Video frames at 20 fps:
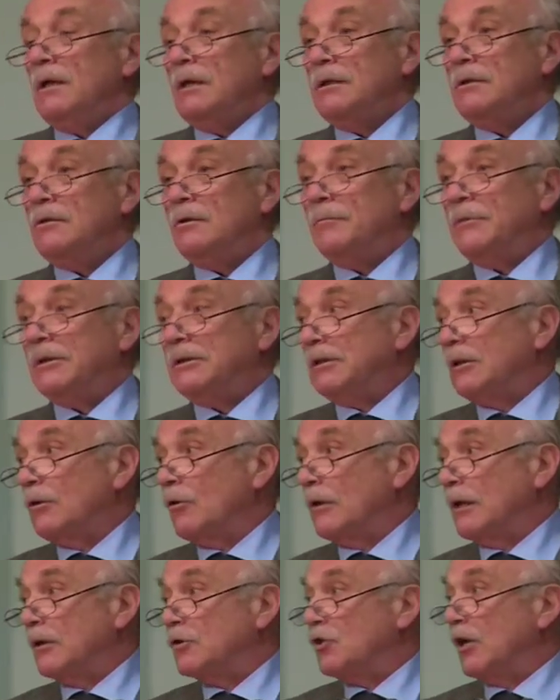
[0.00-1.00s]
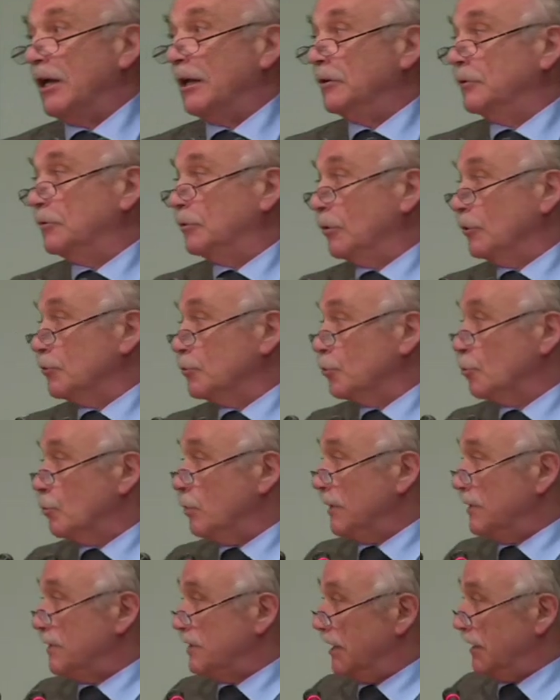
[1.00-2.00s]
Io metterò l'accento su
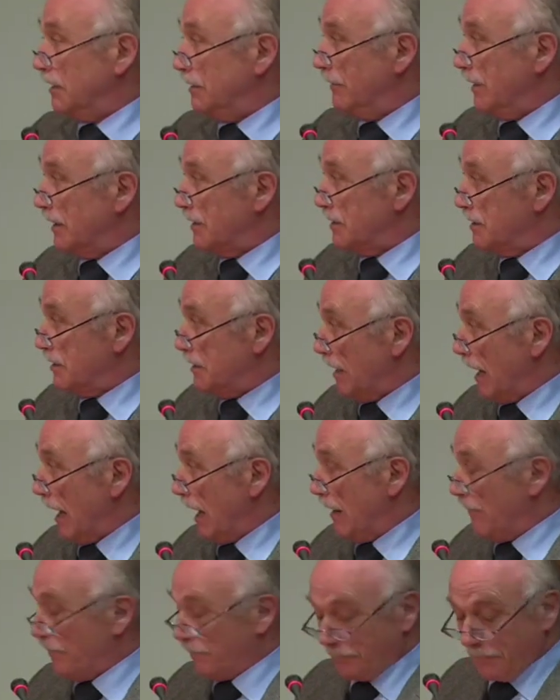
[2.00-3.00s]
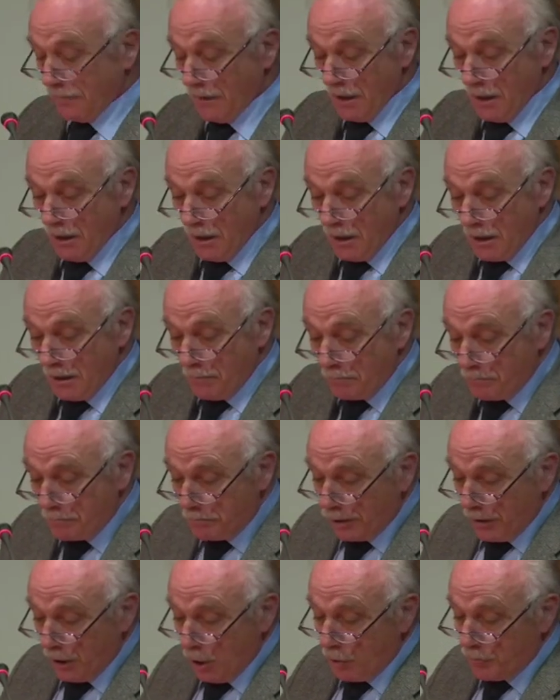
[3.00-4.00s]
questa diversità
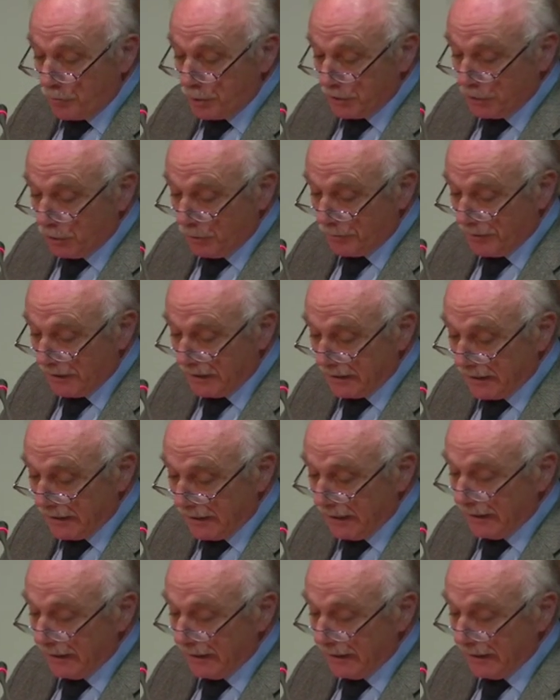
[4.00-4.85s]
proprio perché